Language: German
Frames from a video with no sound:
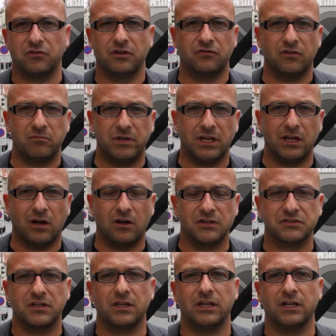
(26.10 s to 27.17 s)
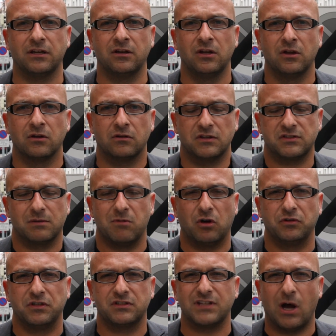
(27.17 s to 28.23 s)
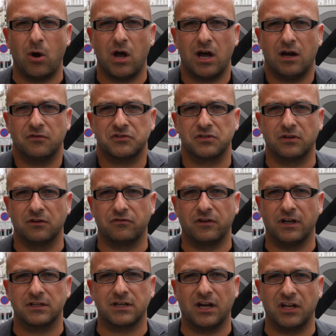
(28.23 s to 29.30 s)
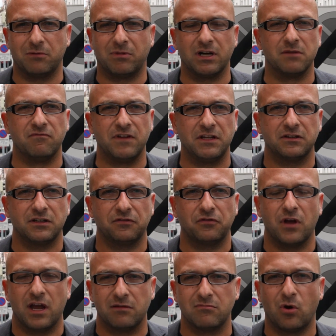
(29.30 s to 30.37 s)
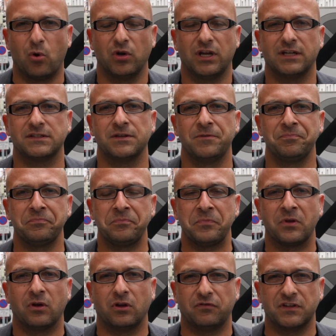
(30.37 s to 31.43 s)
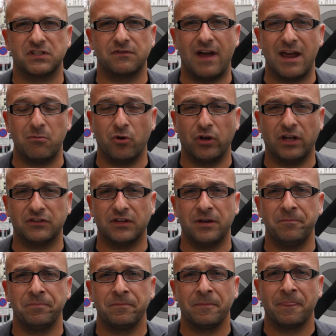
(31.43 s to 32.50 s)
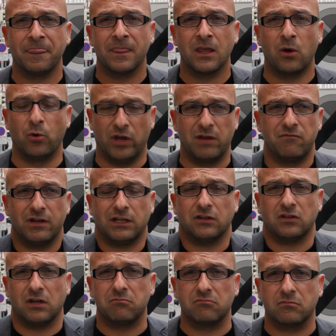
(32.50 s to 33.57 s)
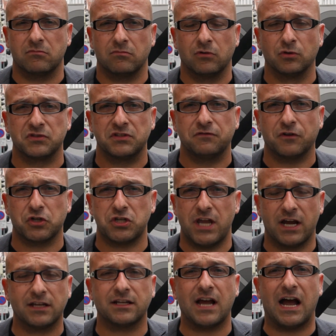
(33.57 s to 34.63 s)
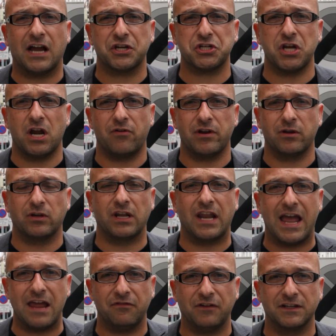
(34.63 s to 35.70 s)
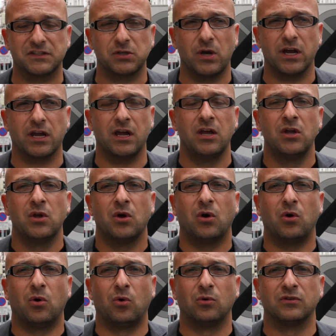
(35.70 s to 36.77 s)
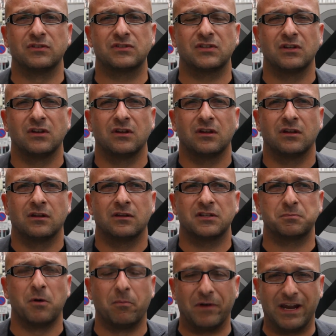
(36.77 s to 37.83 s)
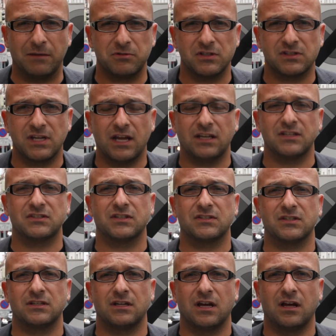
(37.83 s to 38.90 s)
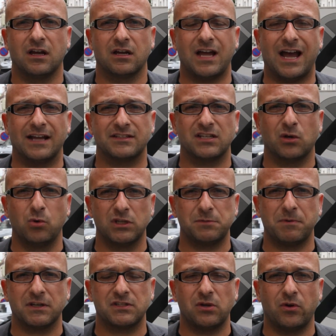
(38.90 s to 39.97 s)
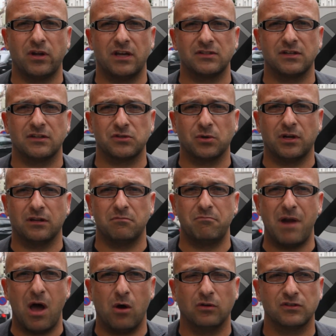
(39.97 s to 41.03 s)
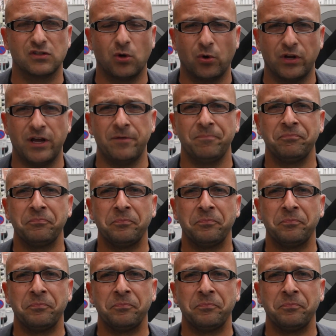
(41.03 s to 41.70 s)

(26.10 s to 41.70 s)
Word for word: von der Familie ausgeliehen, das eben auch nicht dauerhaft, sondern vielleicht gerade einmal im Winter für einen Monat oder für zwei Monate. Oder eben wirklich eben nutzen verstärkt Carsharing oder Leihfahrzeuge. Und das Problem zurzeit ist, dass in der Grazer Kurzparkzone, also in der sogenannten blauen Zone,